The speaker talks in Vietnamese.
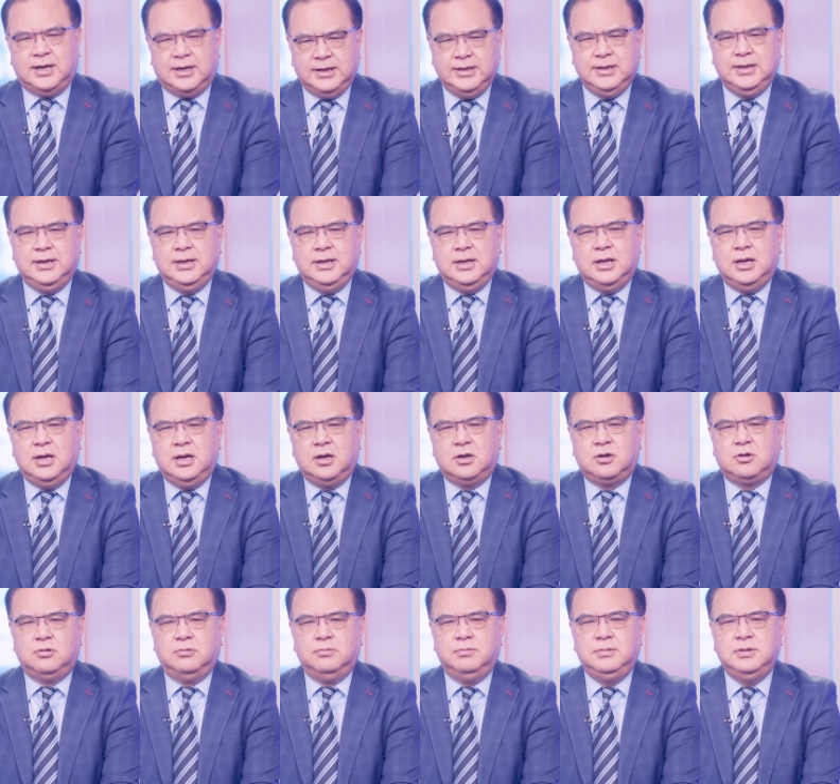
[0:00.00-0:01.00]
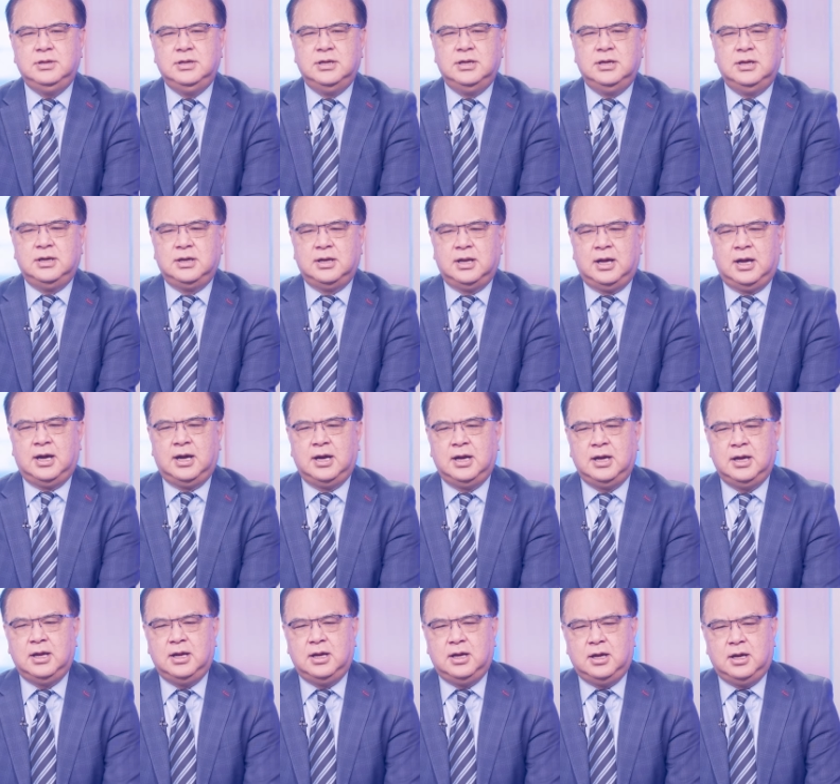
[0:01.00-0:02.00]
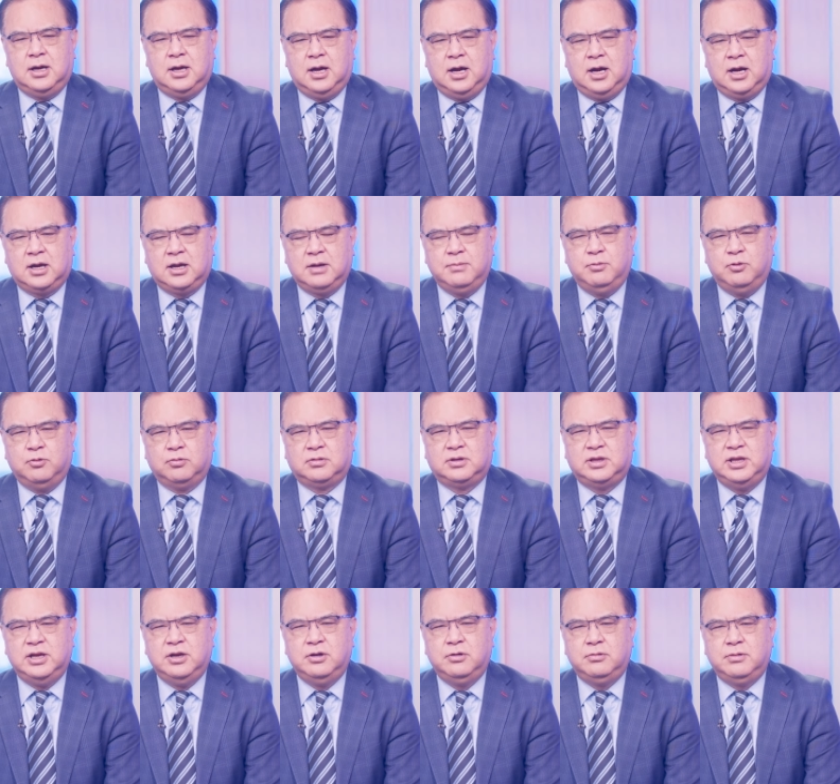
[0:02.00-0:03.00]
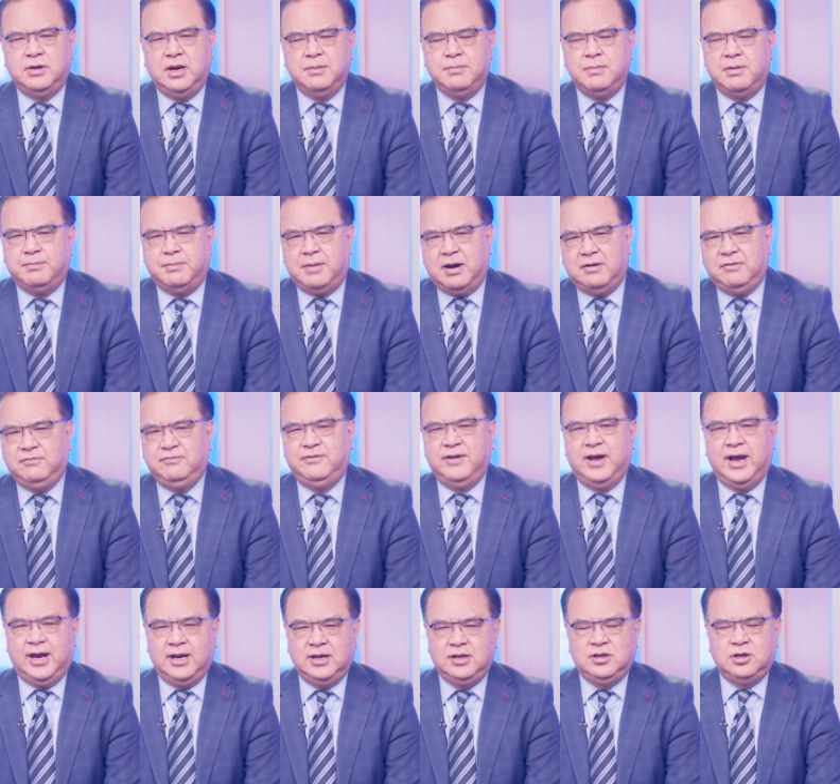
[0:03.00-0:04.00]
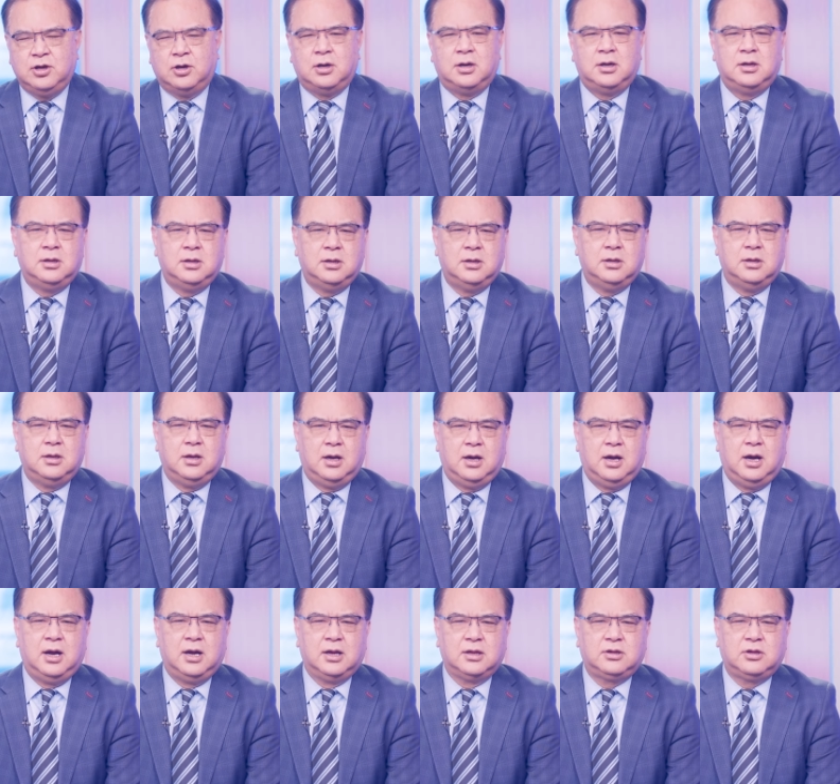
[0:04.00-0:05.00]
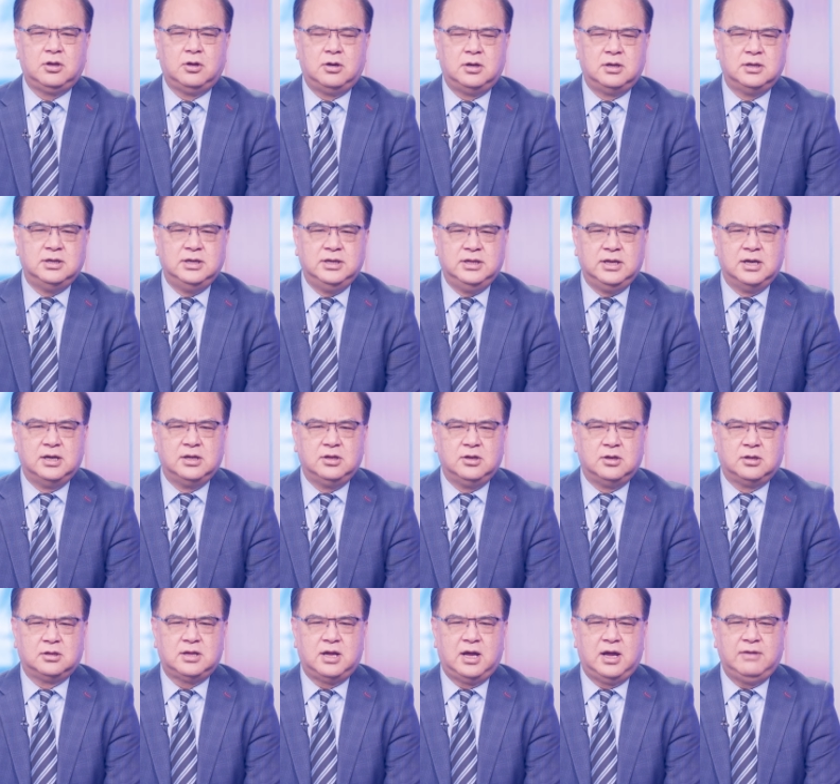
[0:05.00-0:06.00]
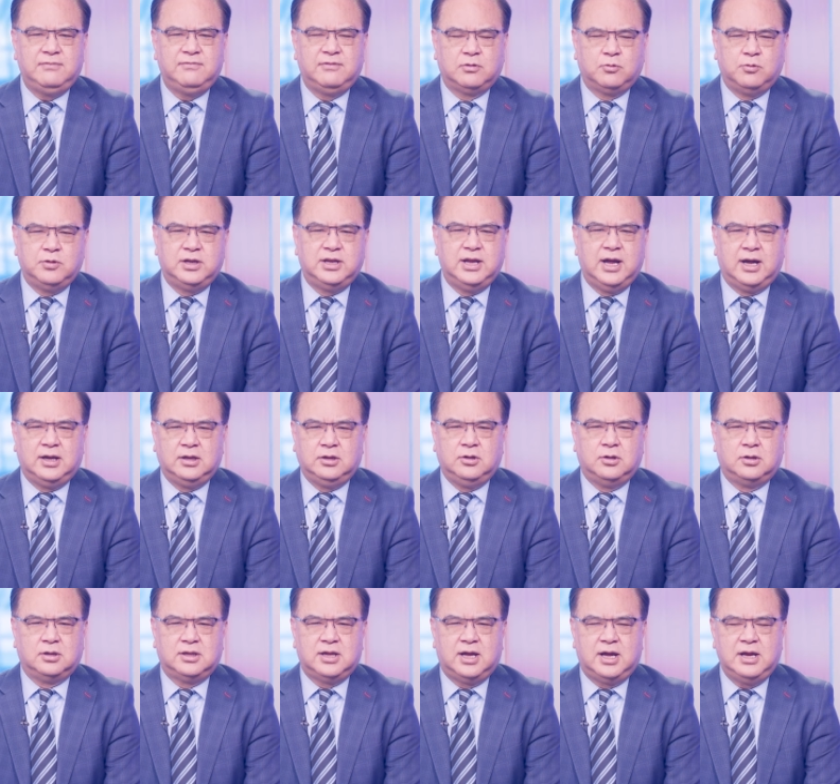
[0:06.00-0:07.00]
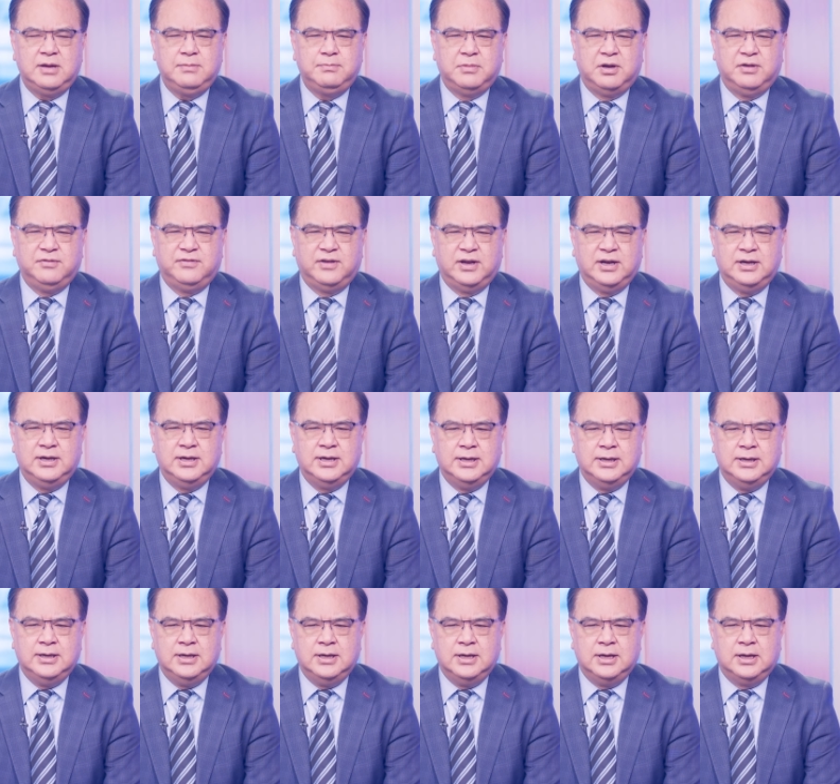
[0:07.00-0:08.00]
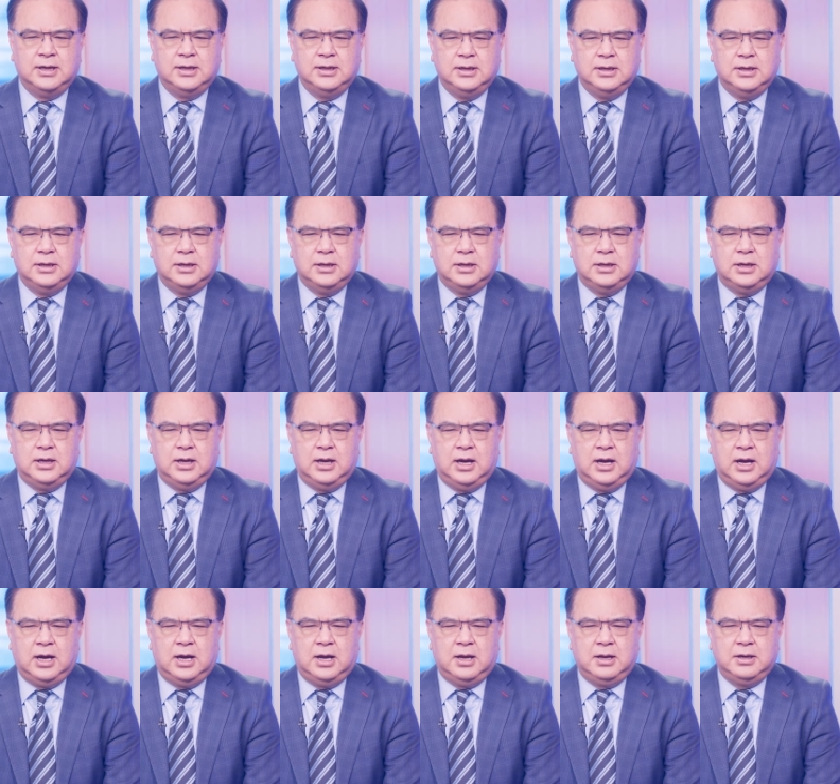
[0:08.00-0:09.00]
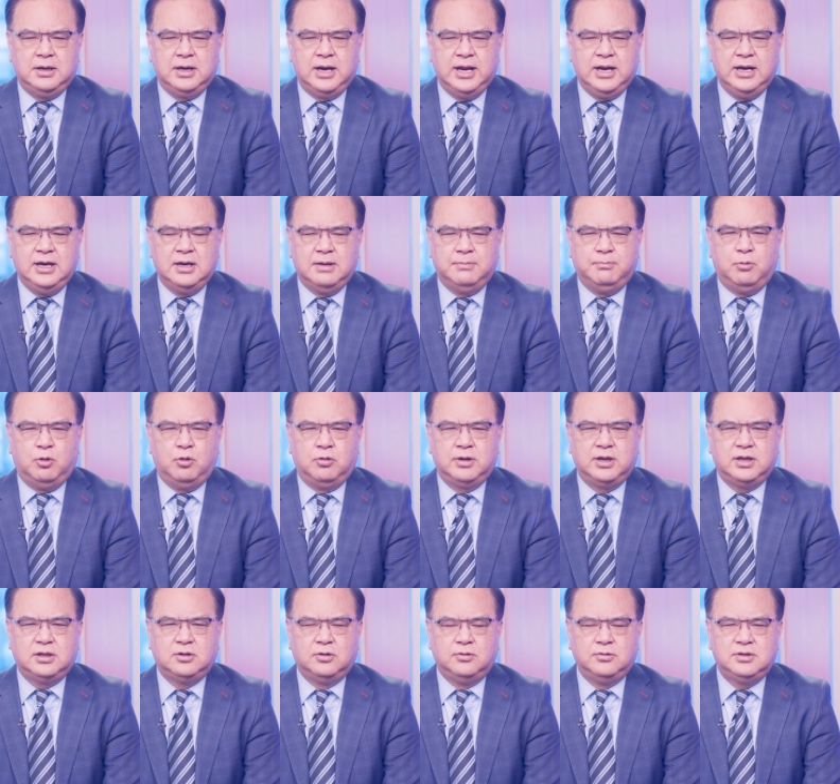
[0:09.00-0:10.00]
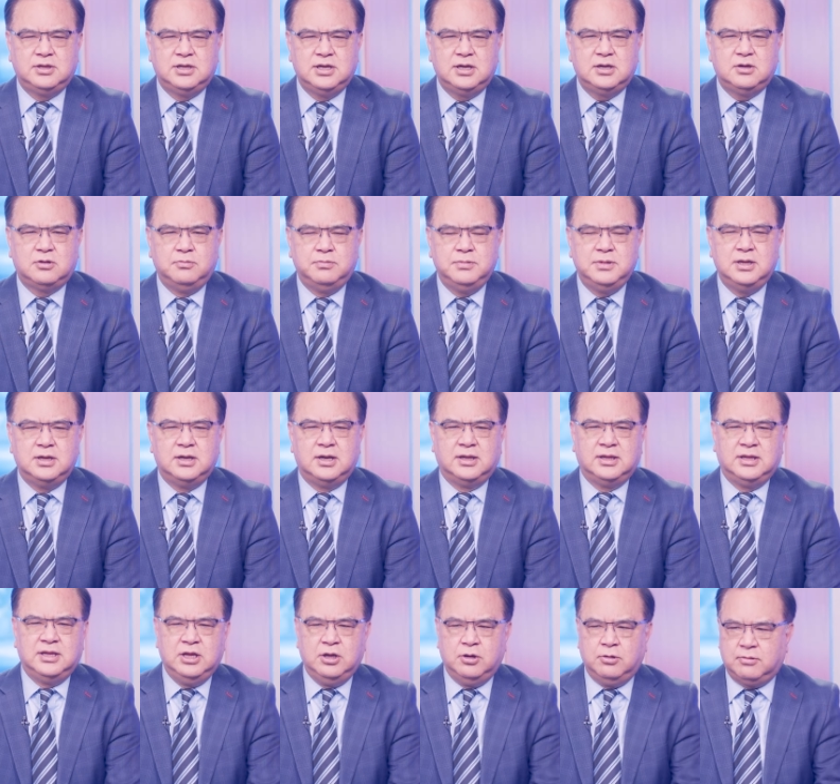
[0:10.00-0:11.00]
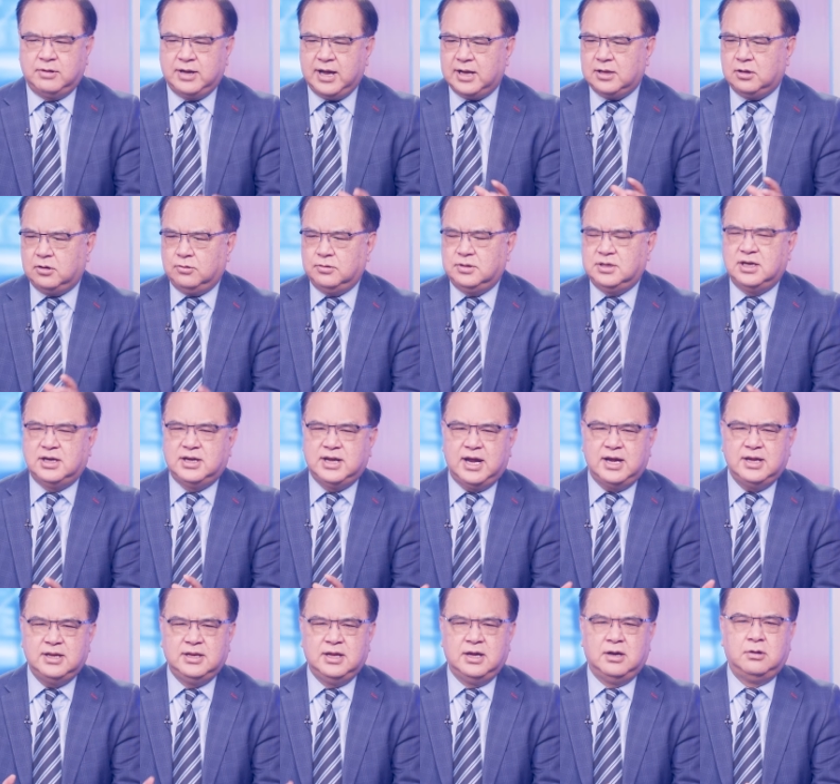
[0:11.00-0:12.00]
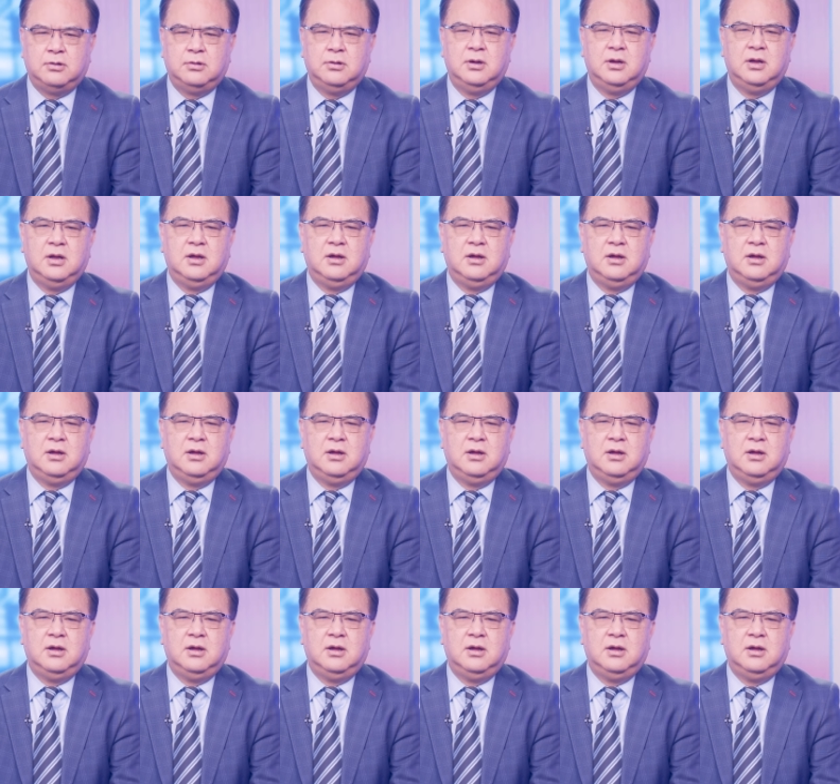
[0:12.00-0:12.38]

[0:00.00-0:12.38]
lợi cũng như là à, cái mục tiêu để mà bảo vệ cho à, cho người dân Do Thái và quốc gia Do Thái bởi vậy nên à, à, đây là một cái tổ chức cũng như là nhiều các tổ chức khác nhau